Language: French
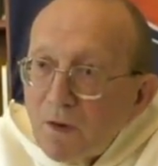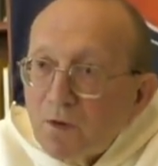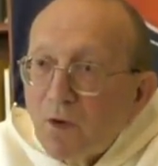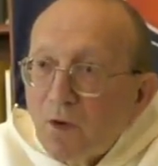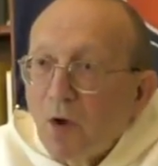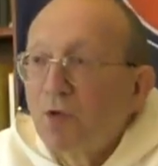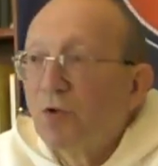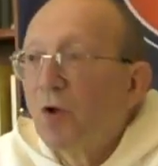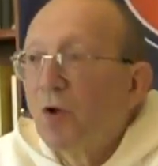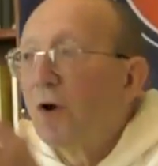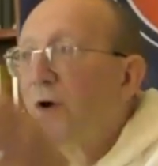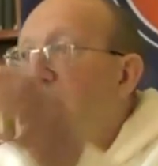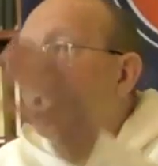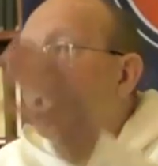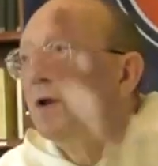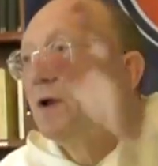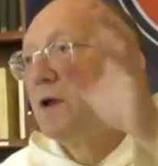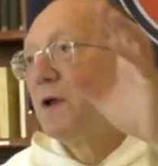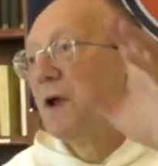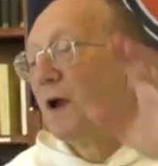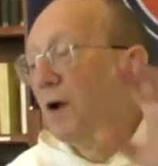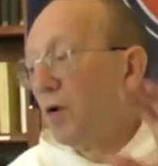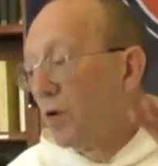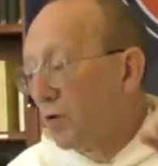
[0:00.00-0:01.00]
Dans, le
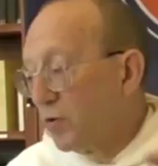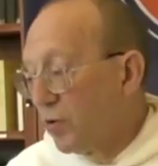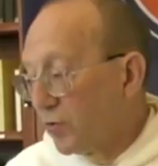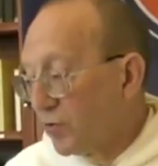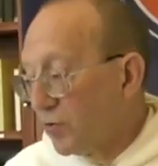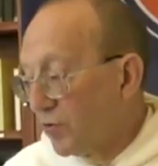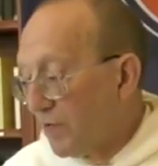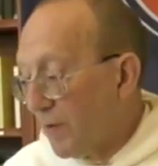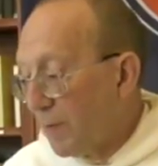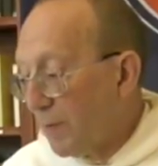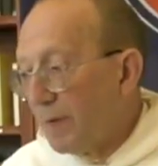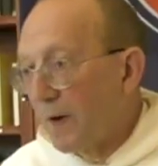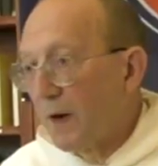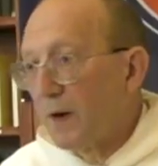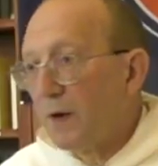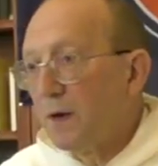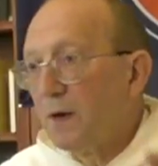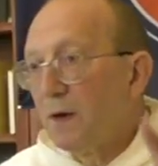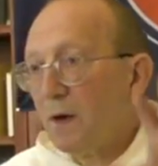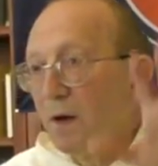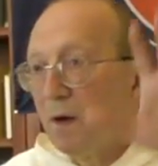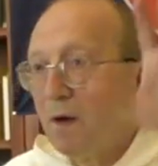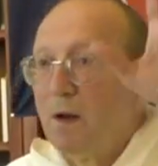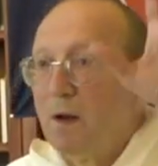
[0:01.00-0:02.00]
décalogue dont on va
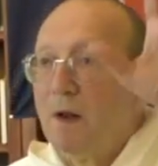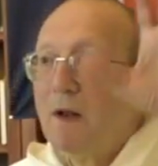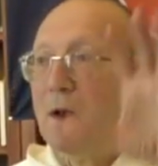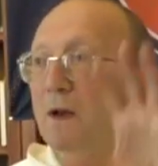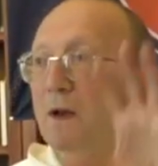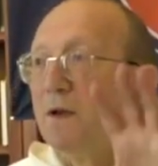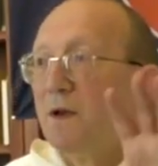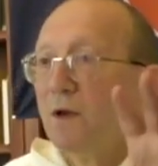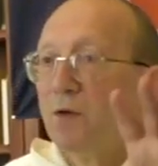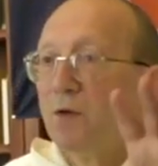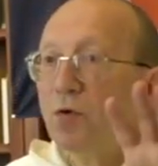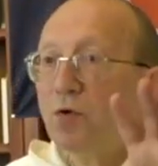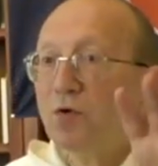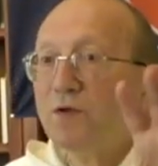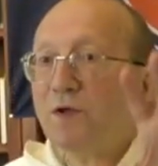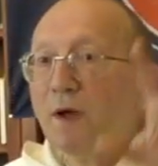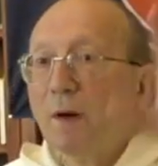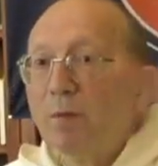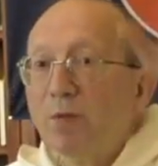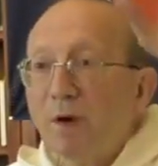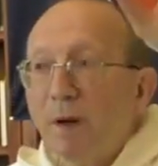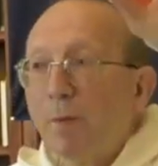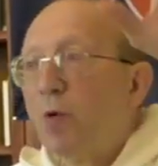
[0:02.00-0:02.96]
parler, hein, il y a deux tables.